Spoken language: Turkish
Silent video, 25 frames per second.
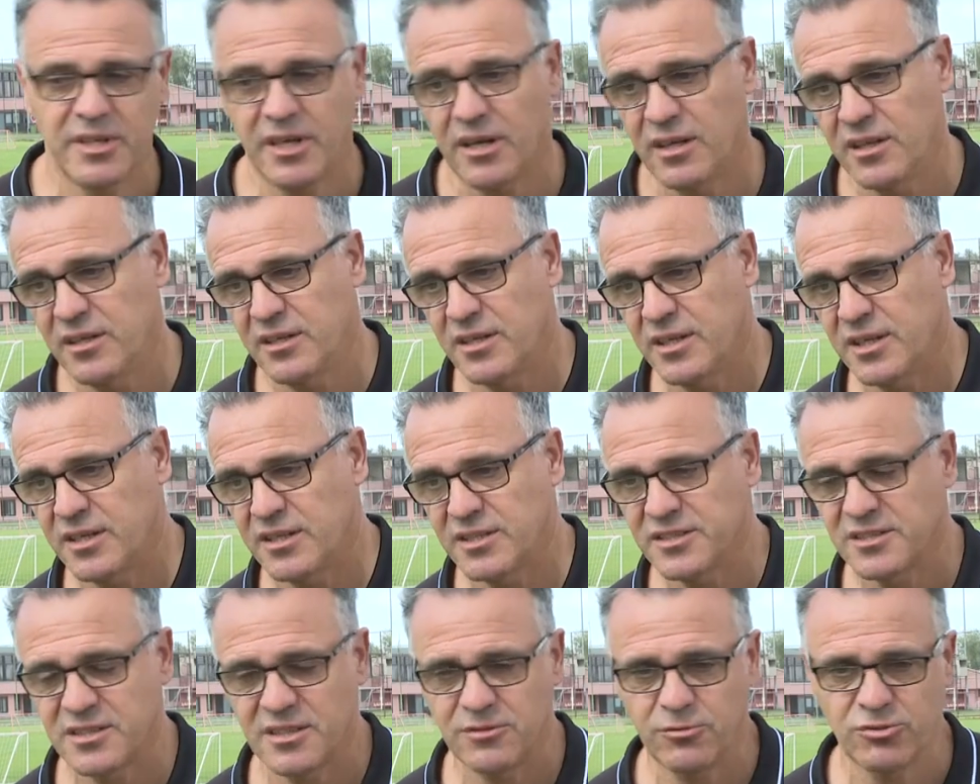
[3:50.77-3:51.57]
Ali
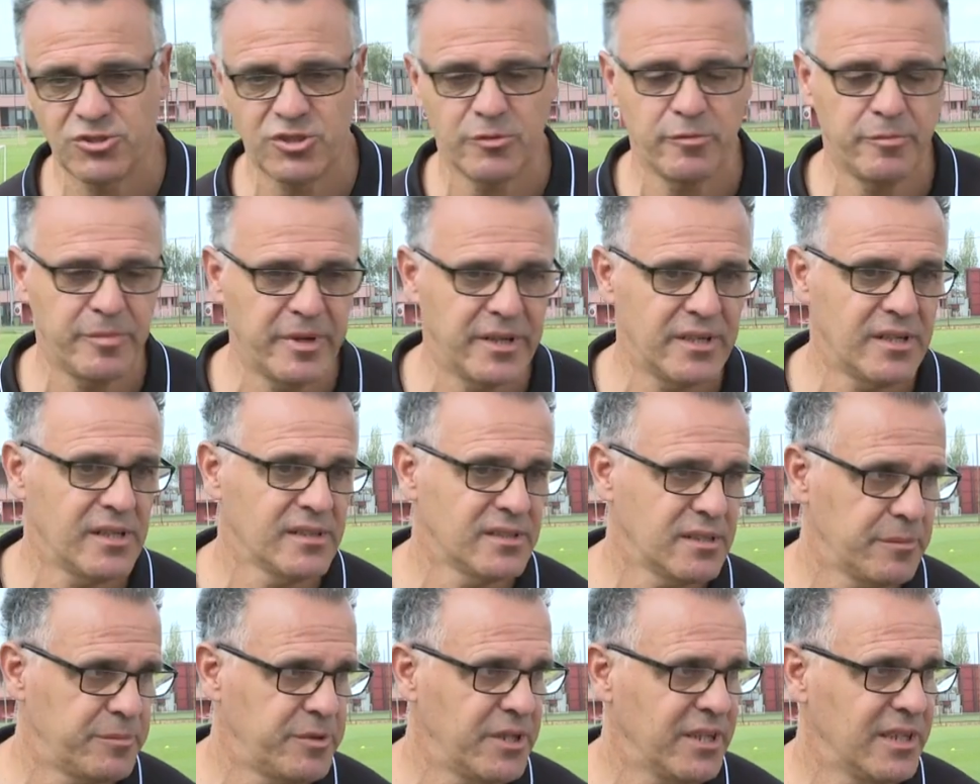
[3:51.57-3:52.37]
Aslan hocamı ben
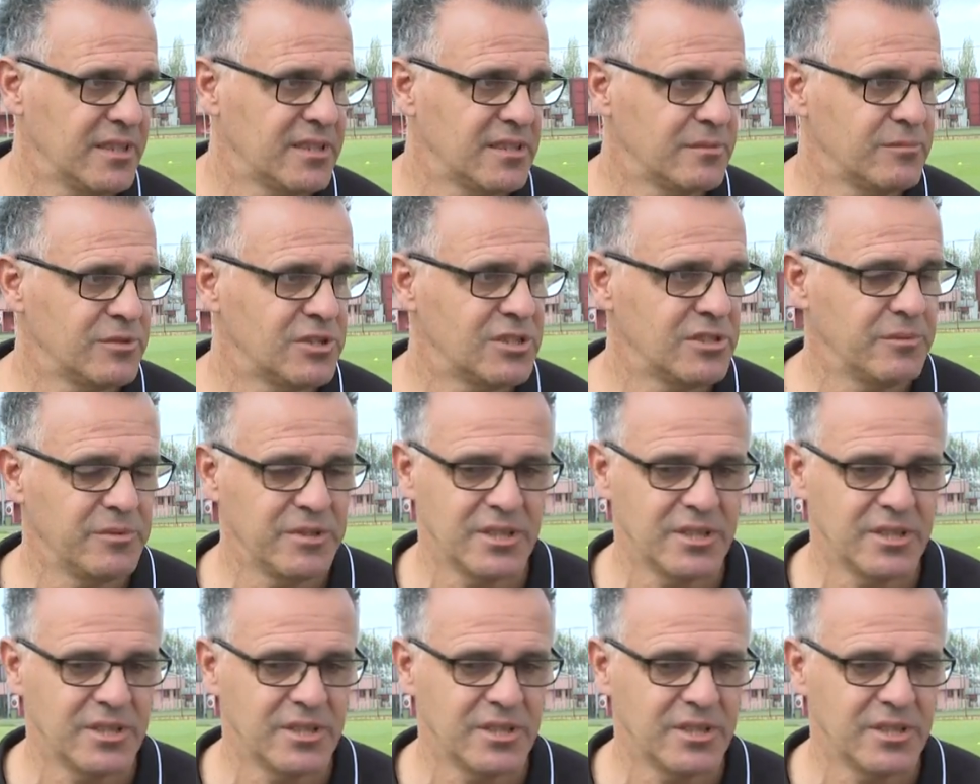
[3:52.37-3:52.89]
altyapıya getirmiştim.